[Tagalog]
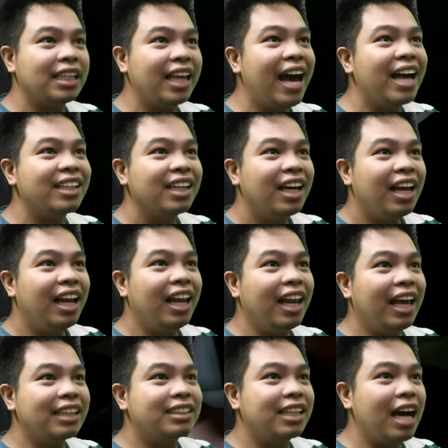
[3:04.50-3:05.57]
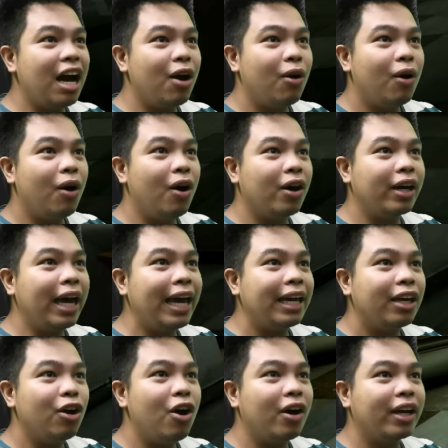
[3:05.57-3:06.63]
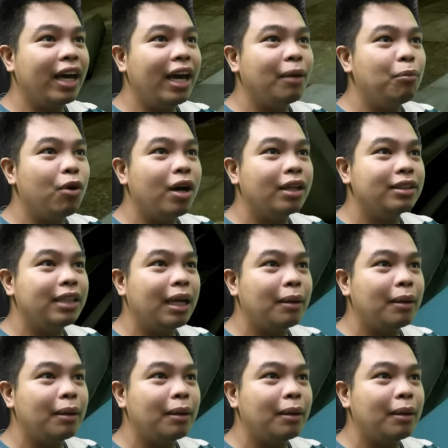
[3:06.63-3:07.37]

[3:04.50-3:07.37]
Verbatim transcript: sa taas. Let's go! Okay, okay. Mukhang